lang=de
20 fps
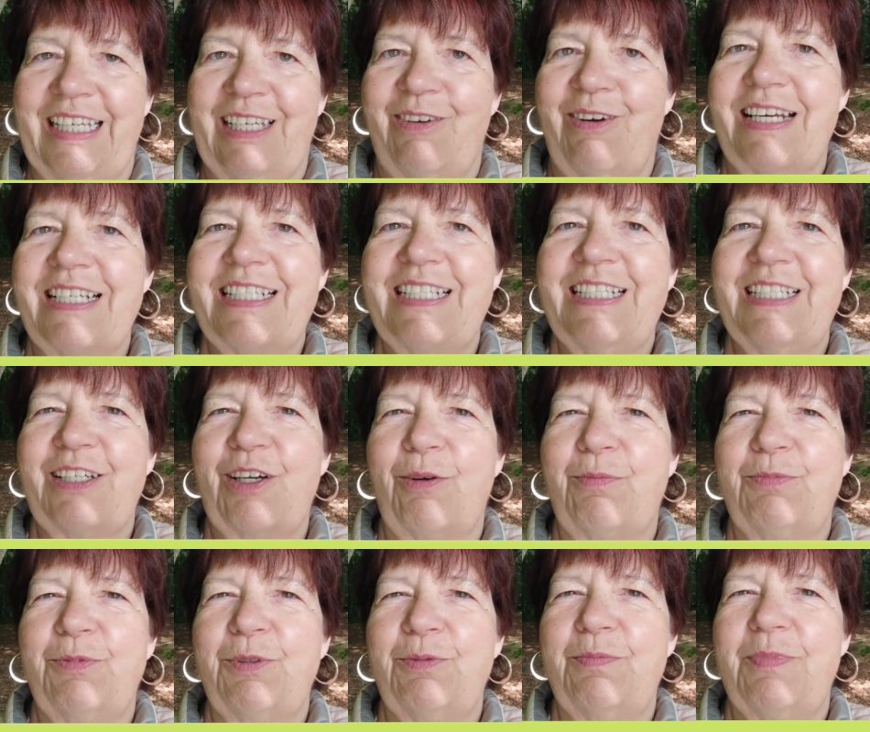Ich weiß nicht,
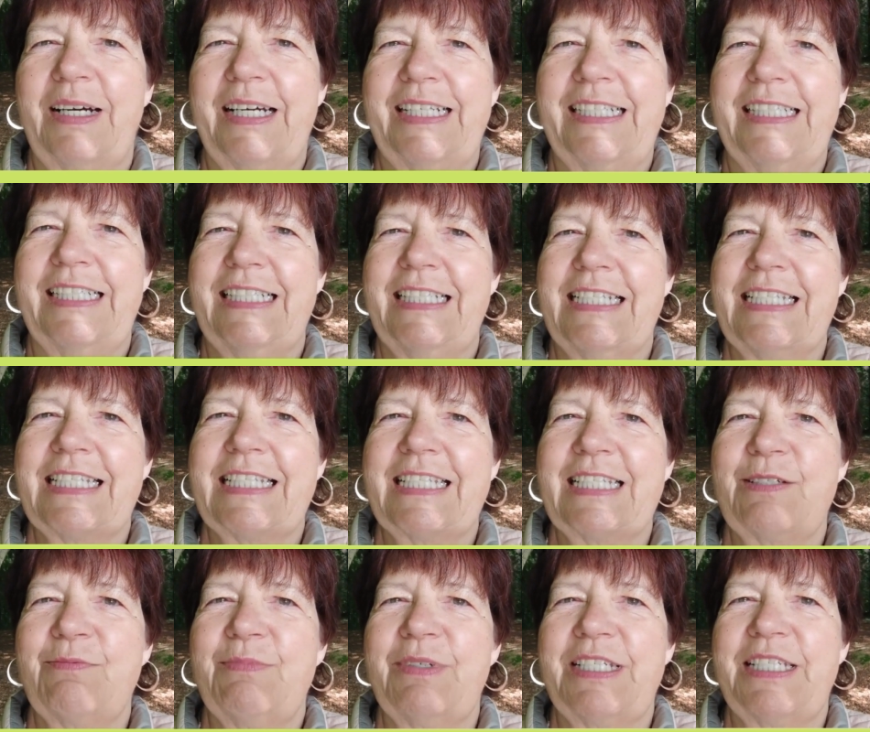ob du meine
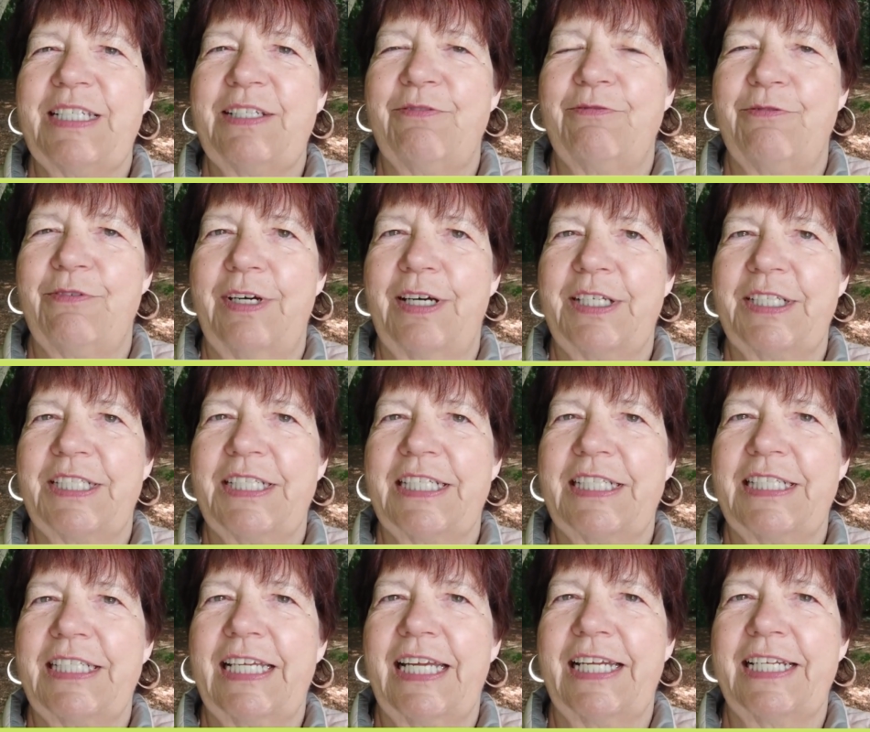Liste mit den
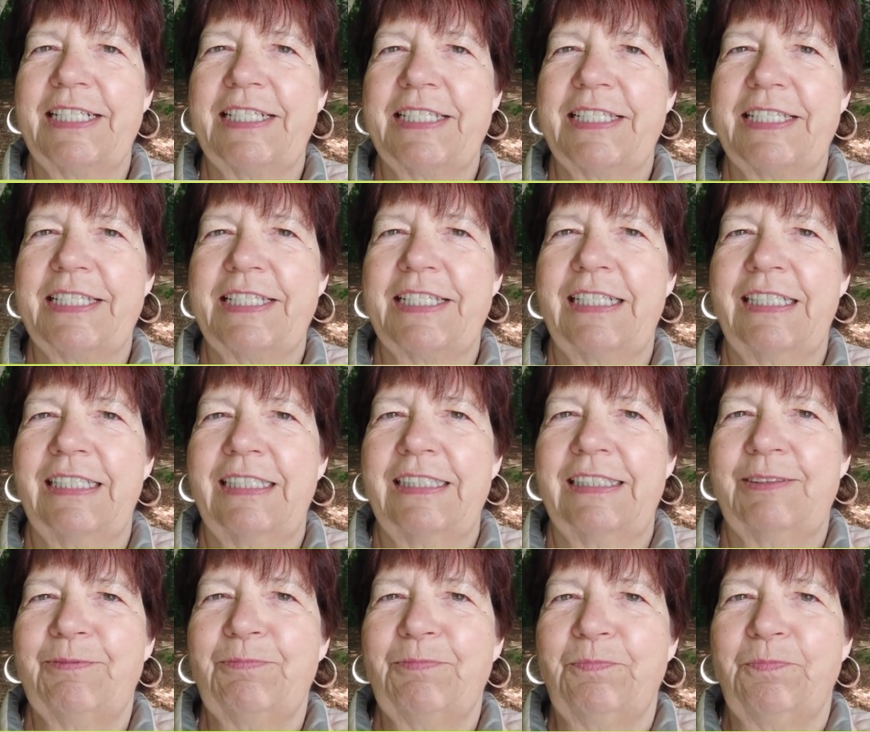Wörtern kennst.
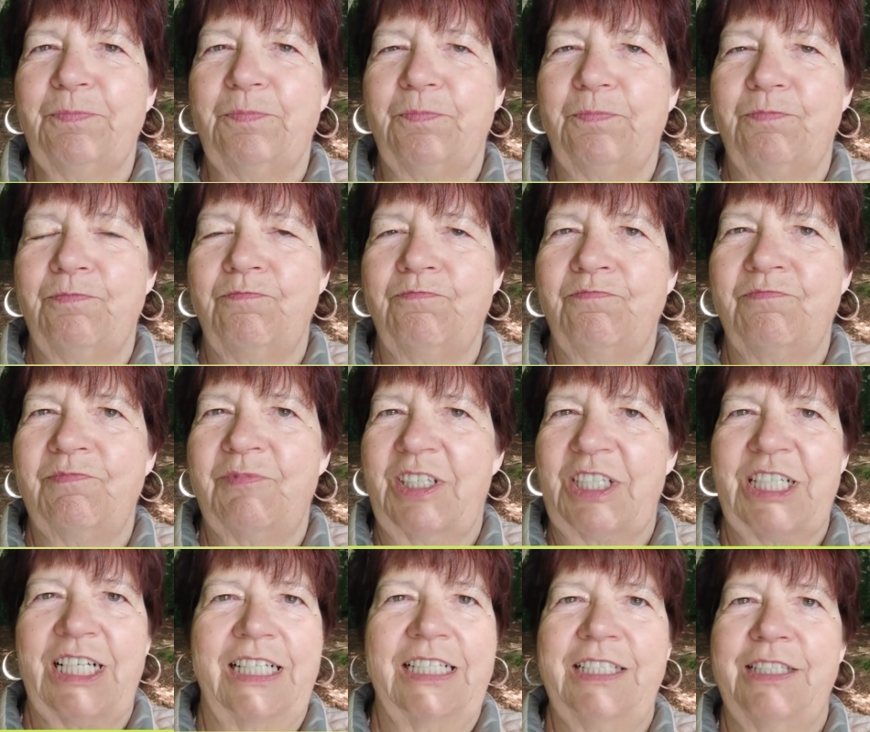Hm,
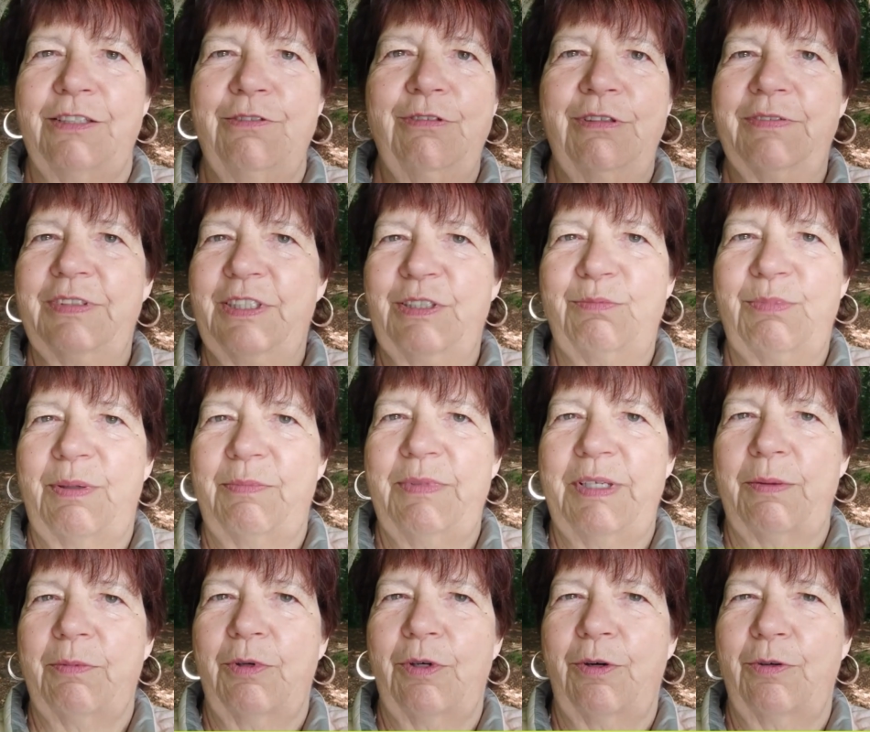wahrscheinlich nur, wenn du bei
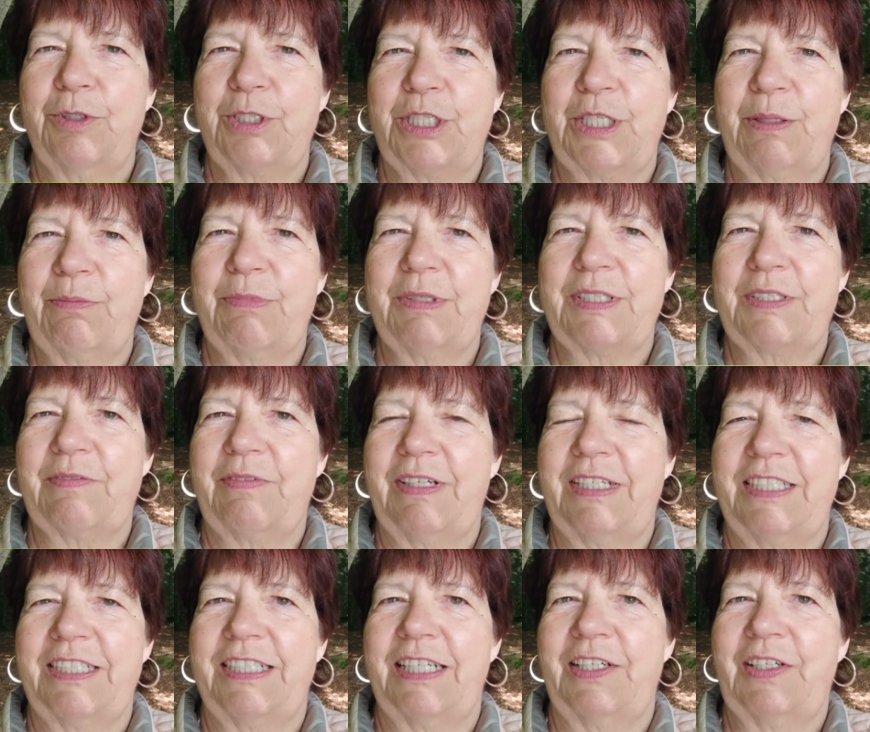mir im Coaching bist,
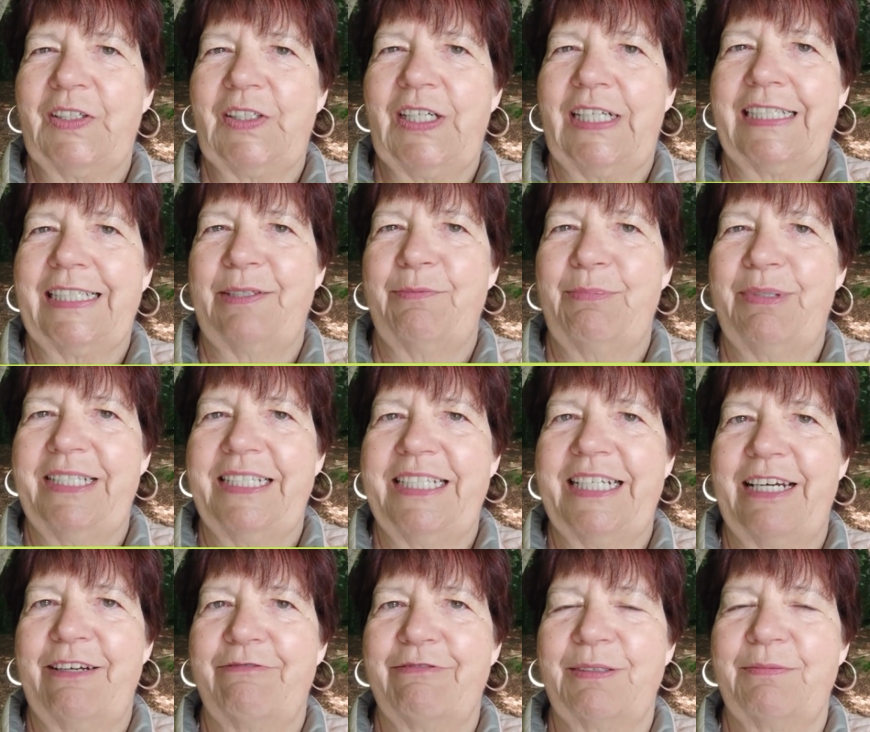weil ich da noch gar kein
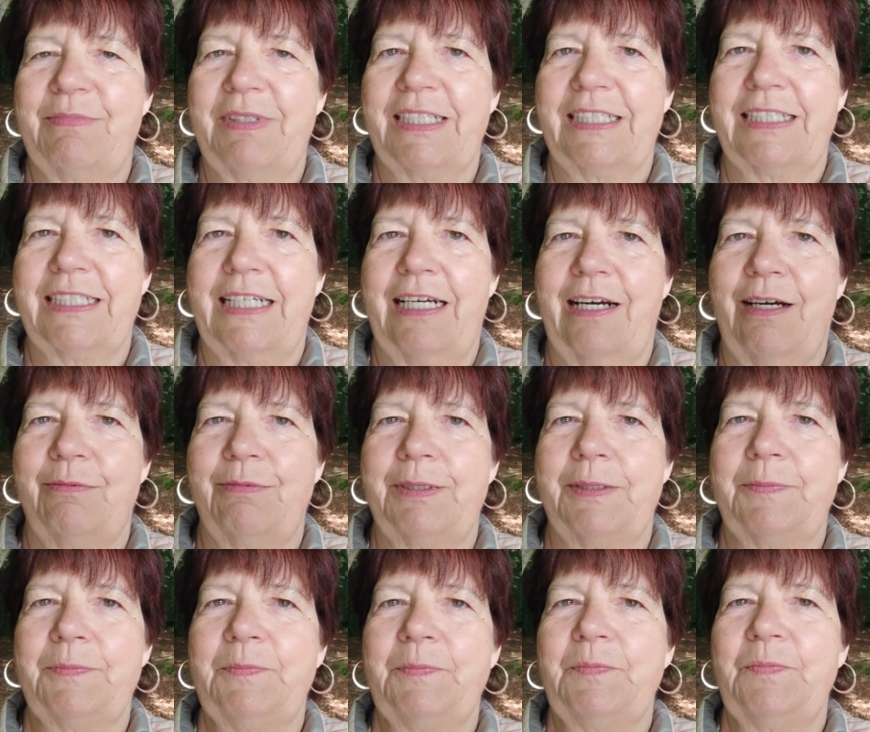PDF gemacht
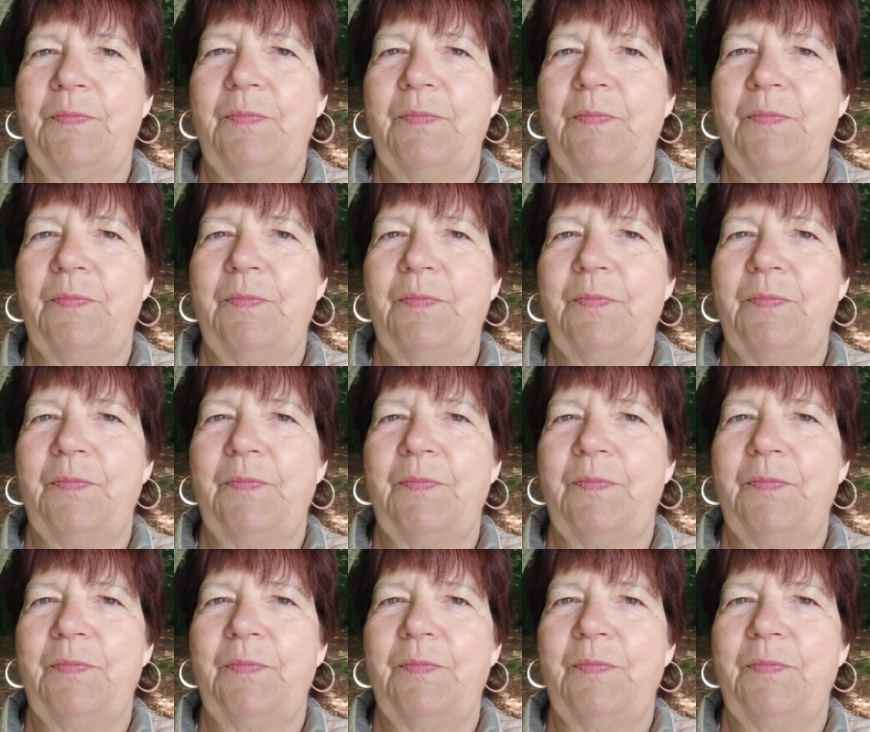habe.